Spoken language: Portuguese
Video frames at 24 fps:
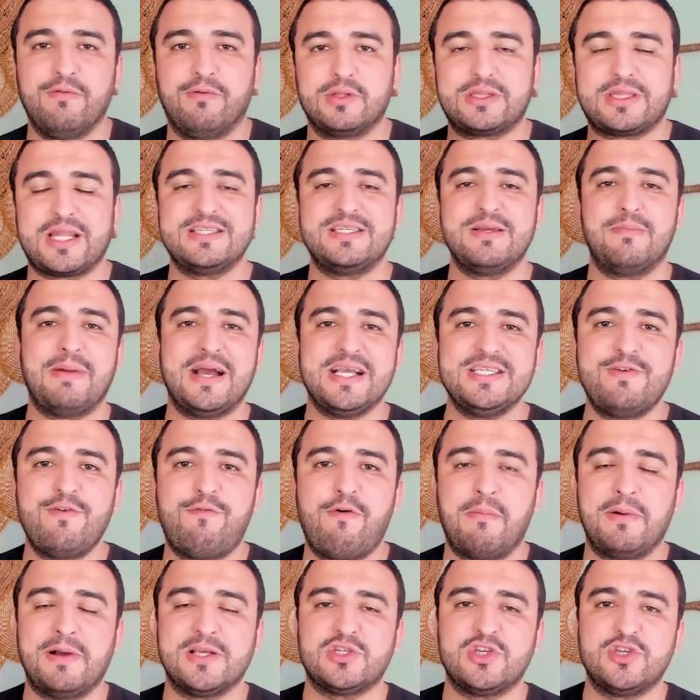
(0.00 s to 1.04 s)
vou trazer mais
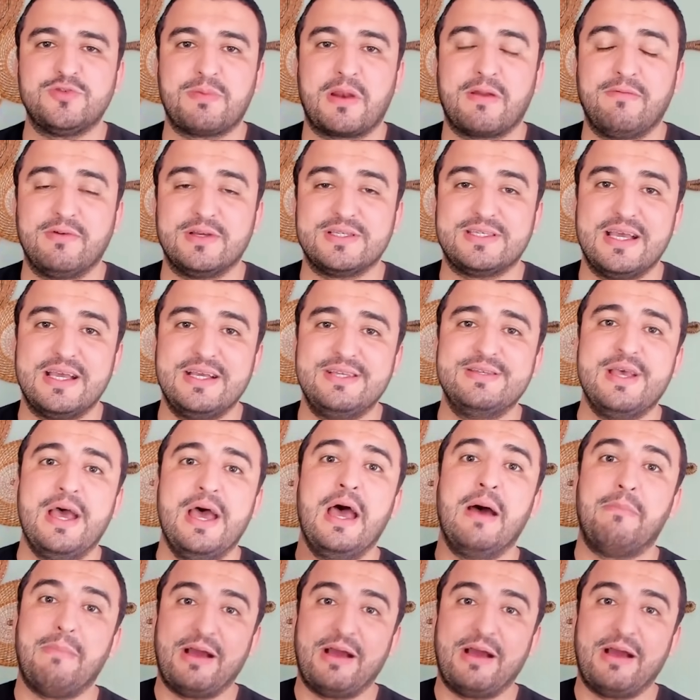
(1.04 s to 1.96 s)
informações para vocês,